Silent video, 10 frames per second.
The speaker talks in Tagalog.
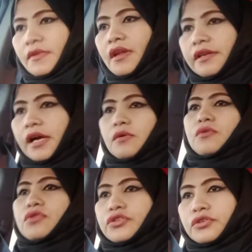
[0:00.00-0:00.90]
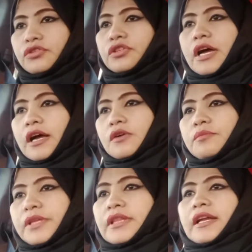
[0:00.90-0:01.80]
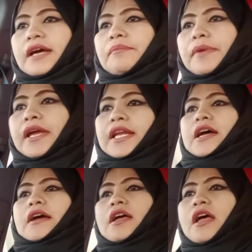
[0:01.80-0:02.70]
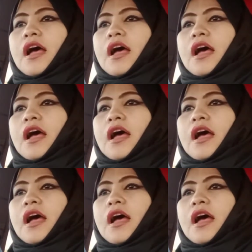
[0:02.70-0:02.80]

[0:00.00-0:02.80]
na kung gusto nyo na kumita ng pera,